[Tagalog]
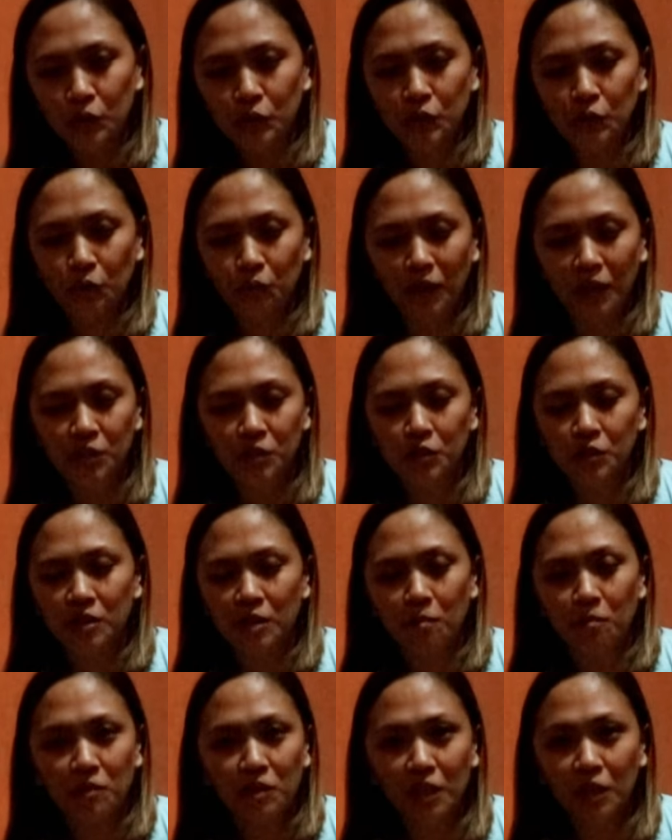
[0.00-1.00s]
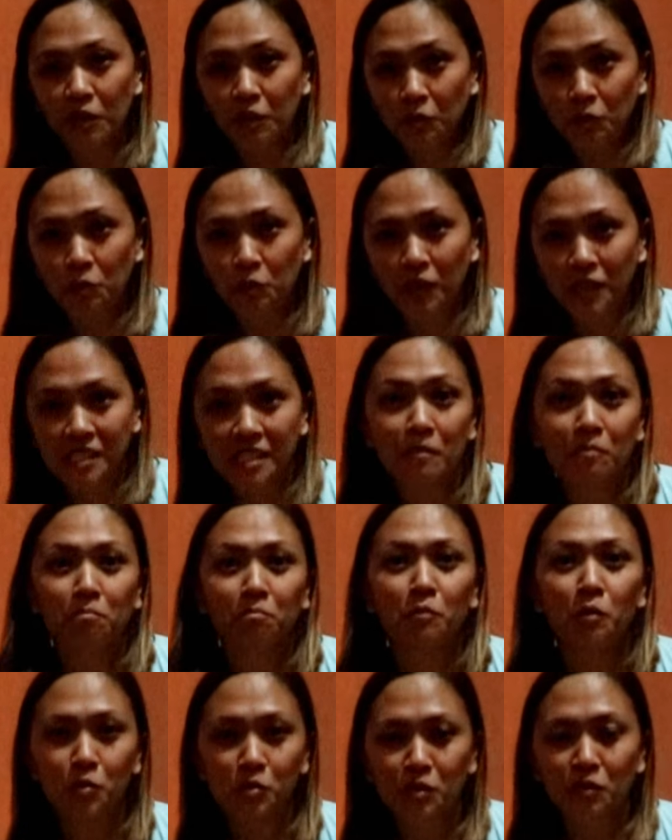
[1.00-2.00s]
So medyo something new kasi
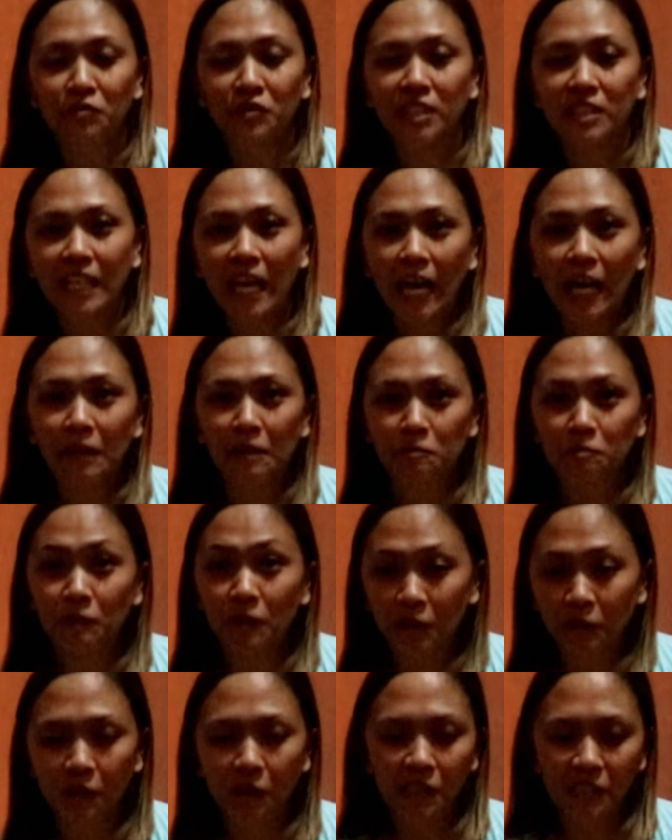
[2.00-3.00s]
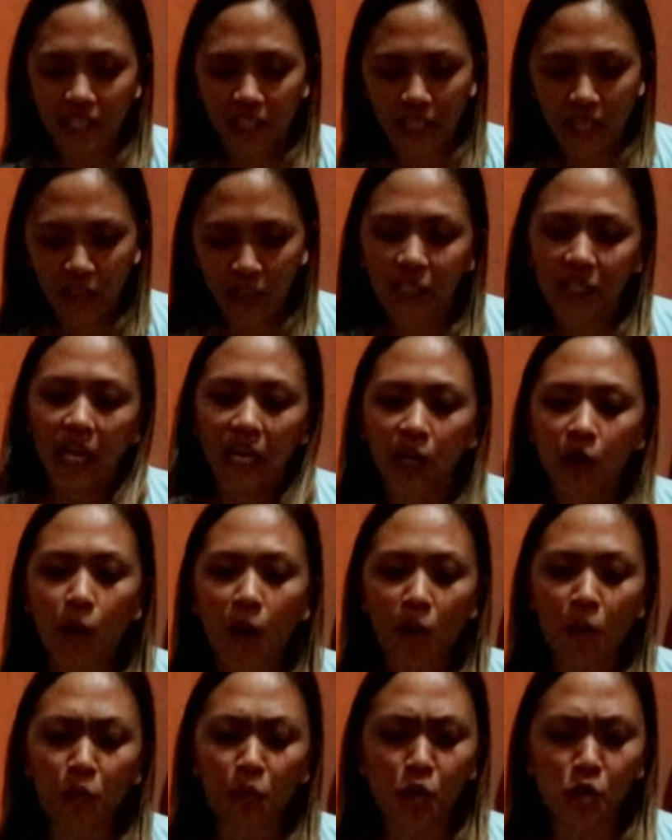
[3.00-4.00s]
most of the time pang girls na yung
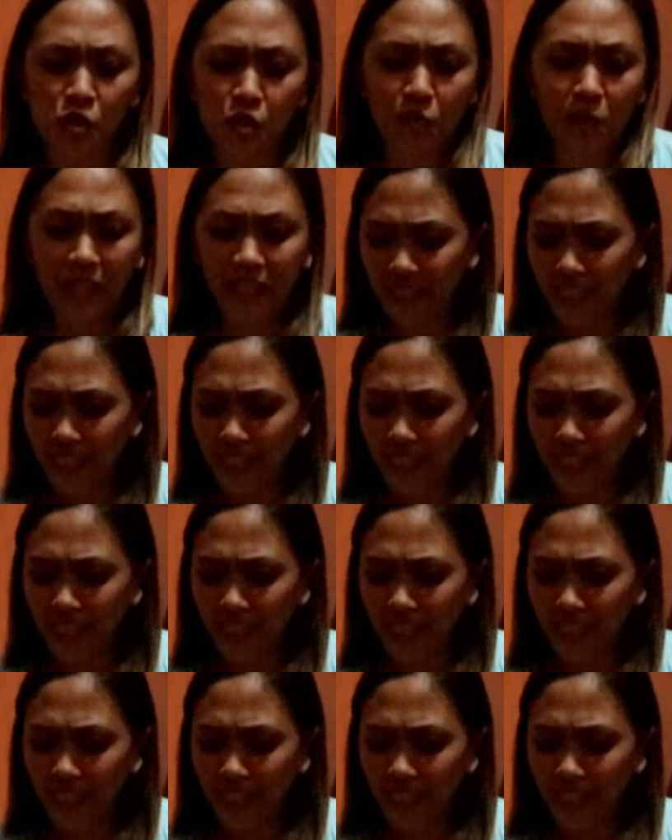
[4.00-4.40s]
ginagawa kong costume.